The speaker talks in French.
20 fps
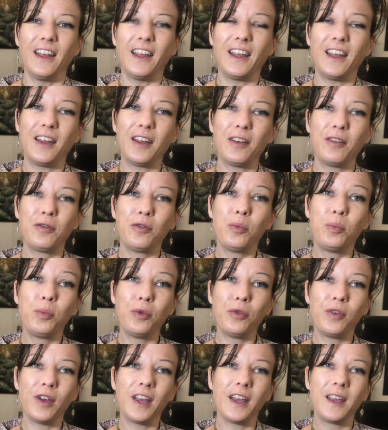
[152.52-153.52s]
Et vous
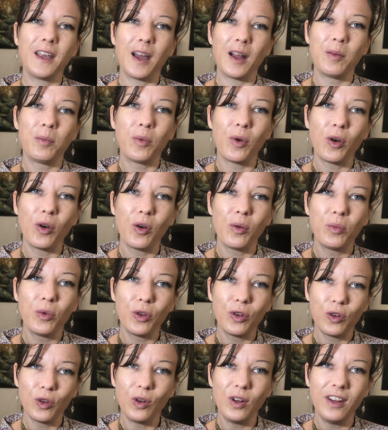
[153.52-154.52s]
pouvez également
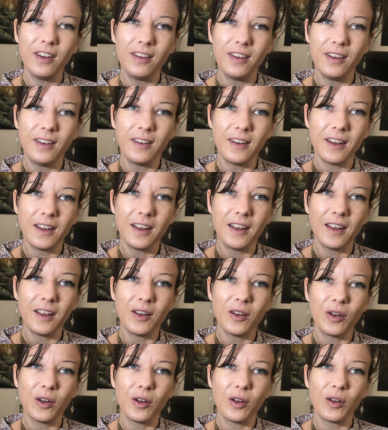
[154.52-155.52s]
me
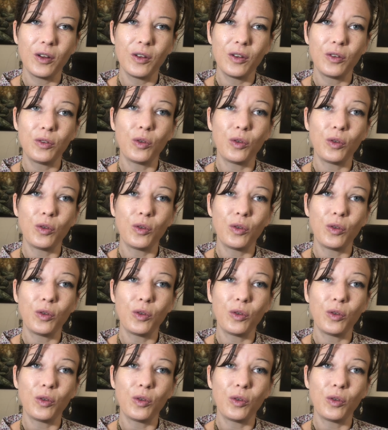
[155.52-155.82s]
solliciter euh,